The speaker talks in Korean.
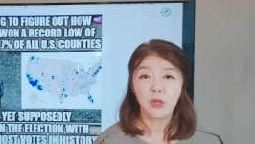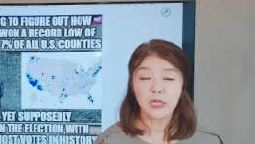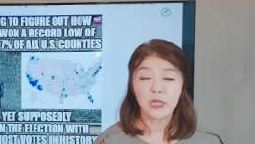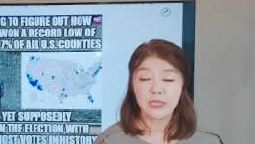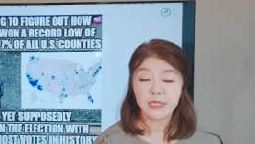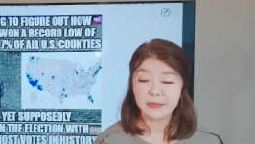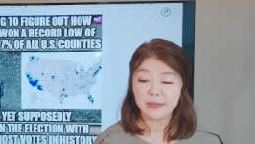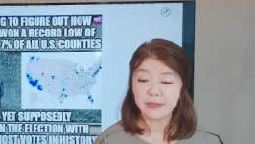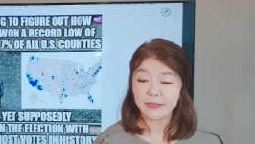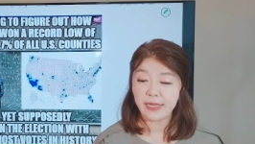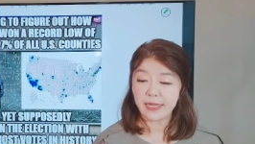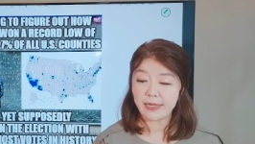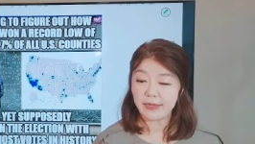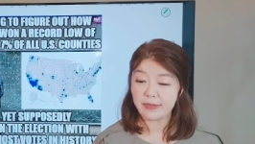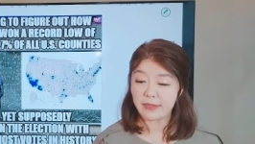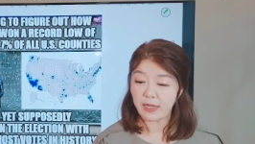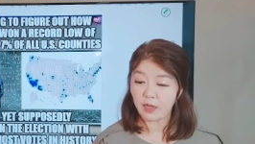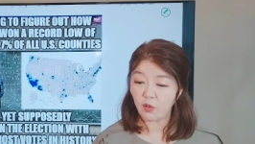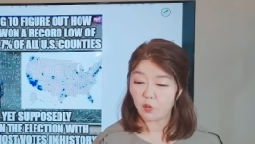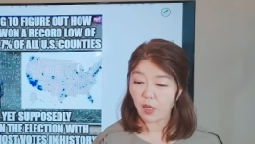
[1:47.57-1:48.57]
선거에
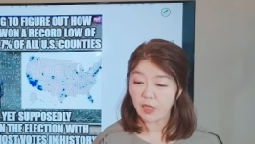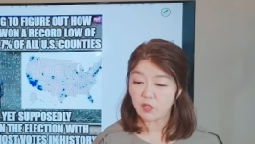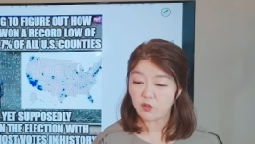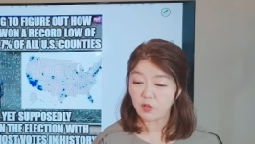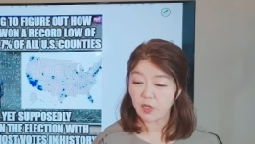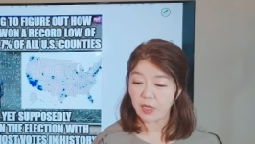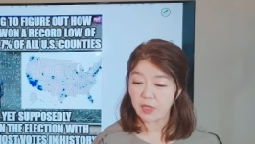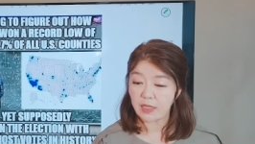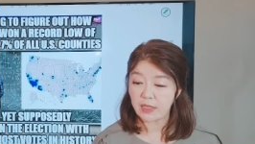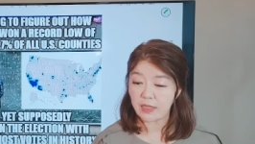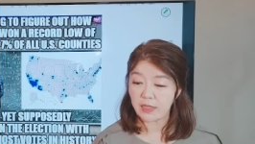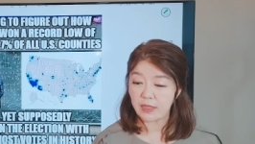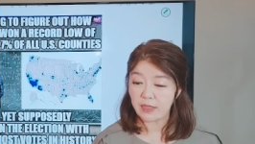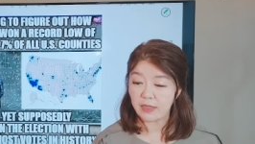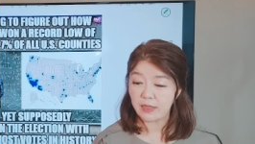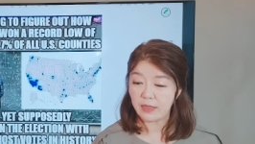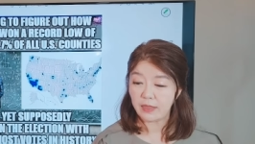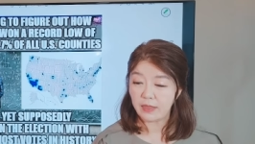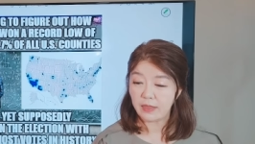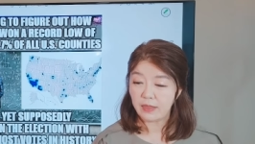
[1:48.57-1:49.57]
이겼다고 할 수가 있지?
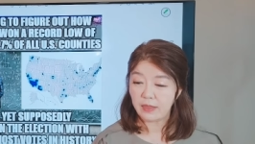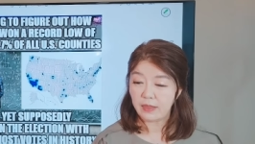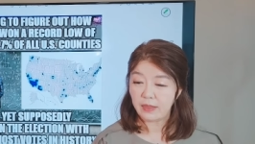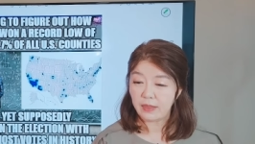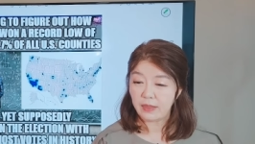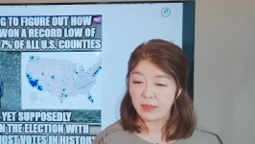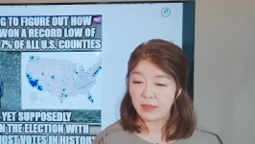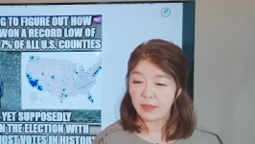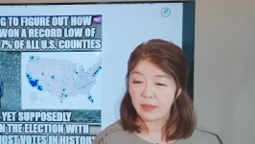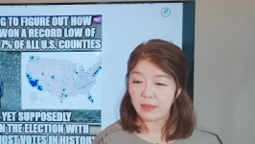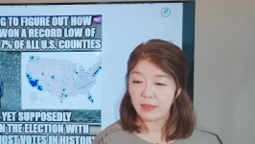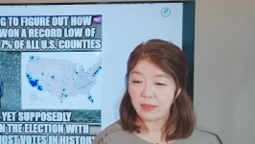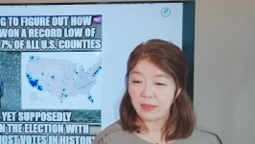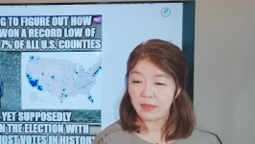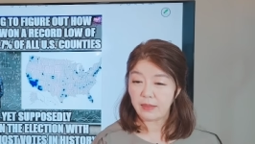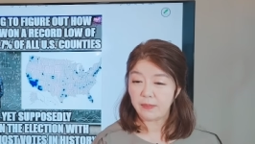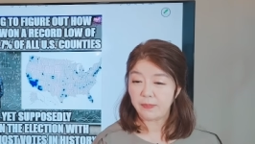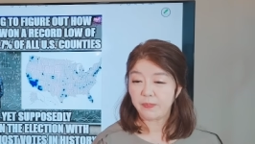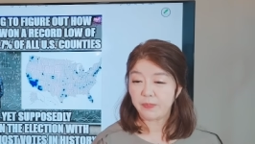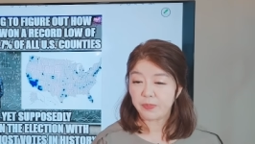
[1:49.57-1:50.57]
이
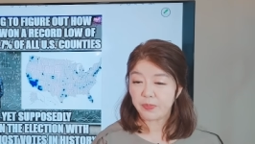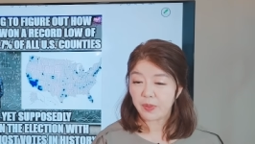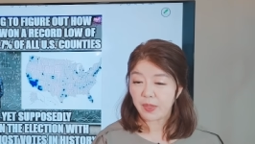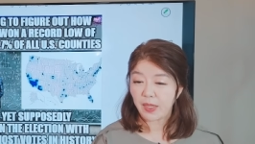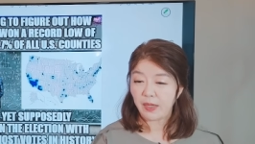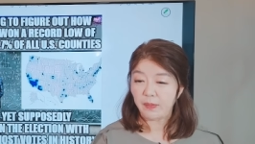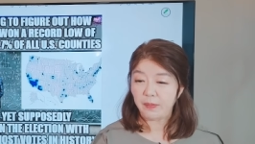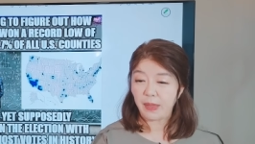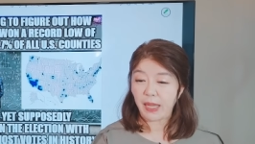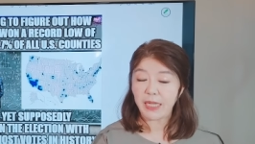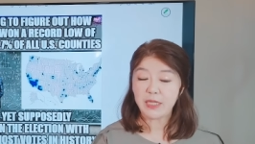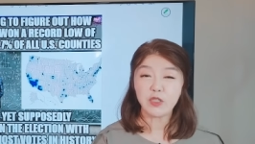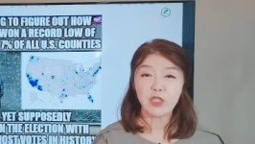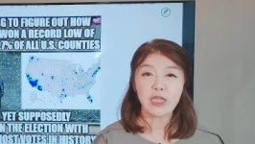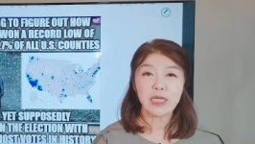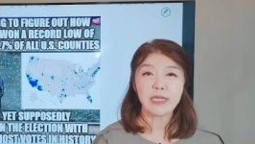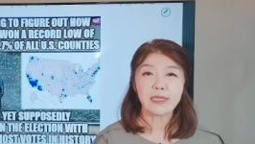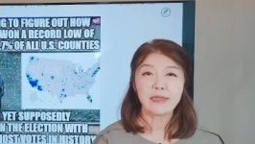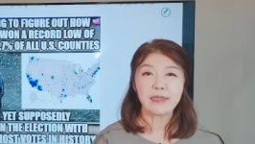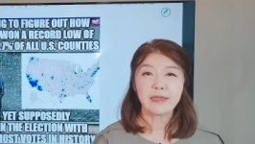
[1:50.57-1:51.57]

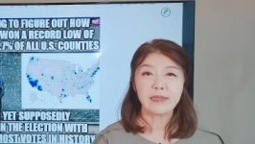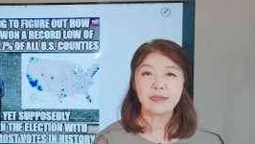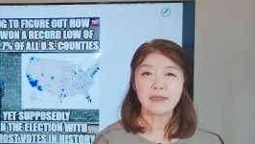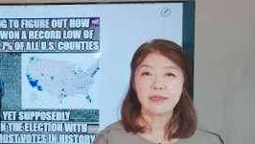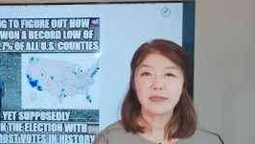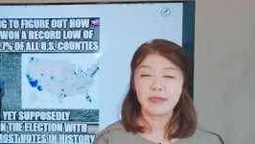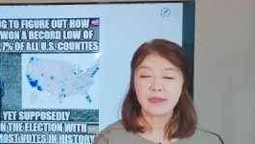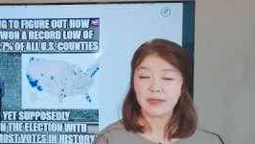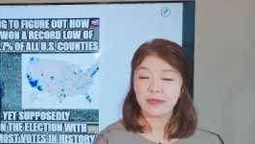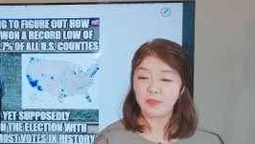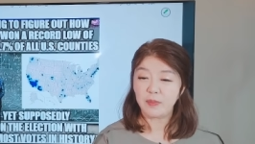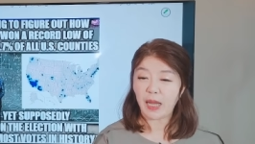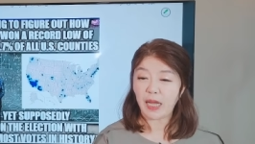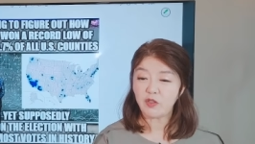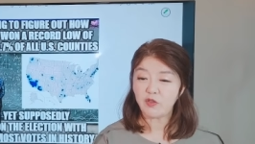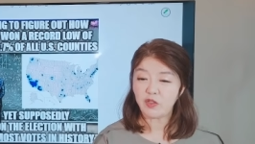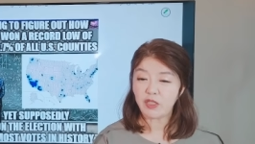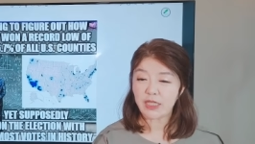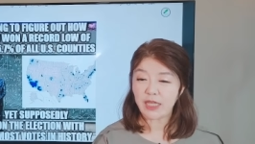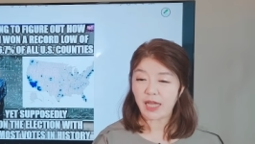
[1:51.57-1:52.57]
매직, 그건
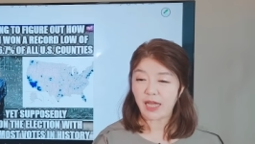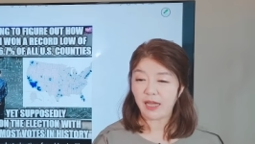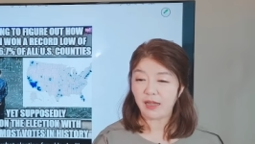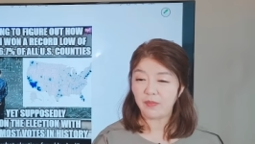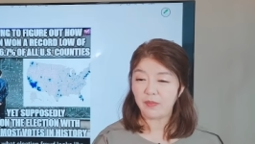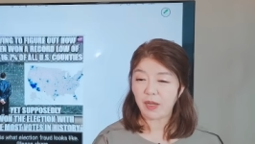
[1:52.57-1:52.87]
마술이다,